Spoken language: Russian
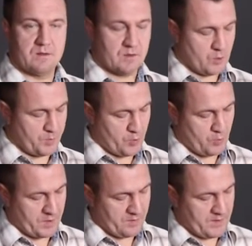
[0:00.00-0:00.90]
кнопки
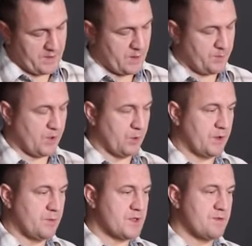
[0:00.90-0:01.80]
управления
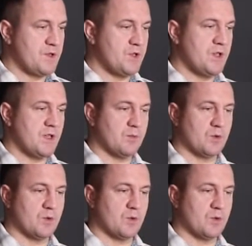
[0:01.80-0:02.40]
пилотным освещением,